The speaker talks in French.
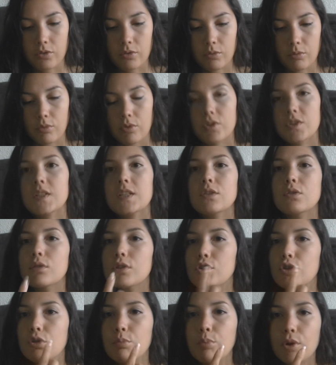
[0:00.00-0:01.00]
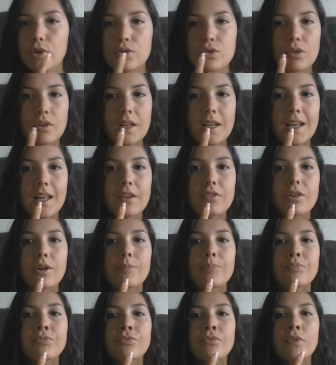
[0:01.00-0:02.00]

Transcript: Donc c'est celui que je porte sur les lèvres.